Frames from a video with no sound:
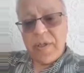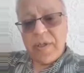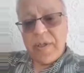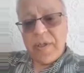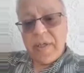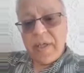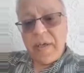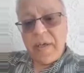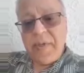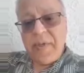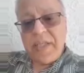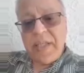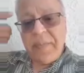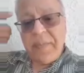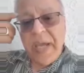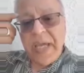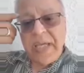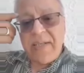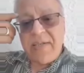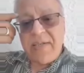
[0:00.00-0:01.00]
E bir de
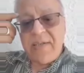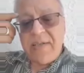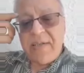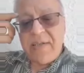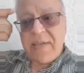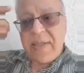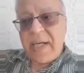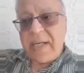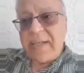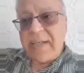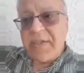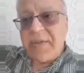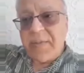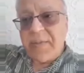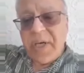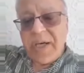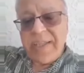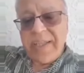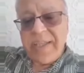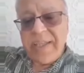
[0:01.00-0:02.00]
beyinsizsin kardeşim
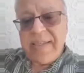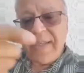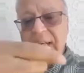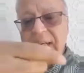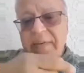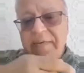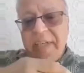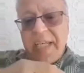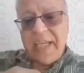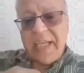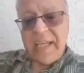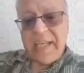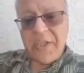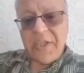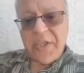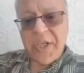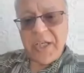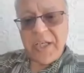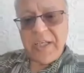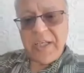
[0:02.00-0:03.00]
bu ateş senin evine
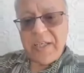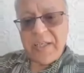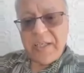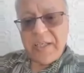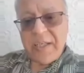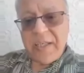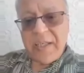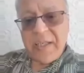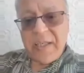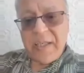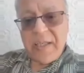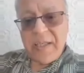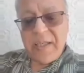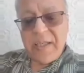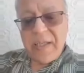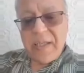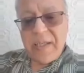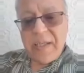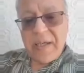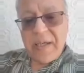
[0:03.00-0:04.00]
gelecek.
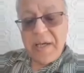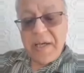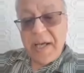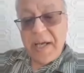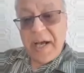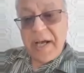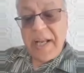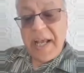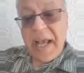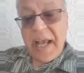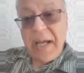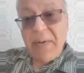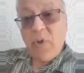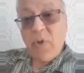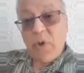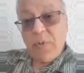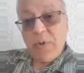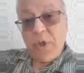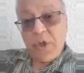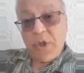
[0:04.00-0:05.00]
Yani hem
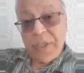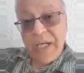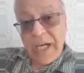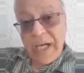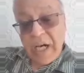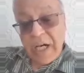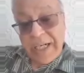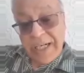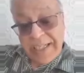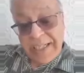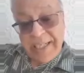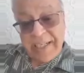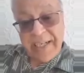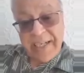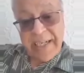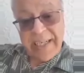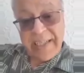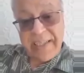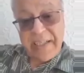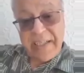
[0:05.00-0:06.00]
komşuna
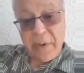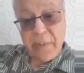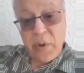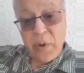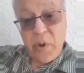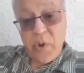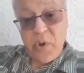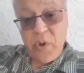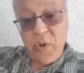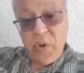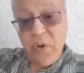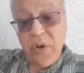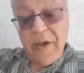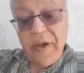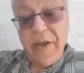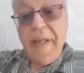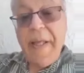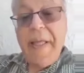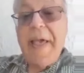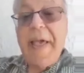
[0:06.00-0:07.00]
ihanet yapıyorsun
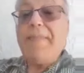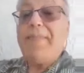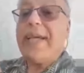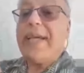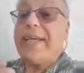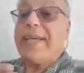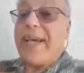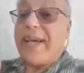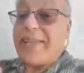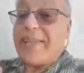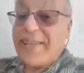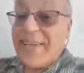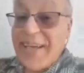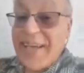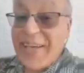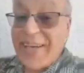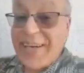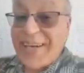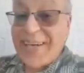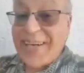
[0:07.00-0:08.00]
hem de kendine
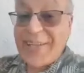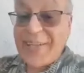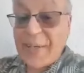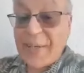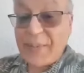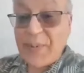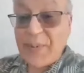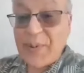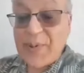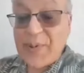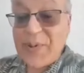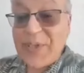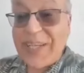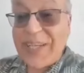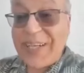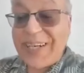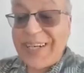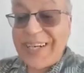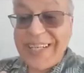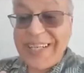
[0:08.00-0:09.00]
ihanet yapıyorsun.
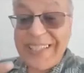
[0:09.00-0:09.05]
İhanetin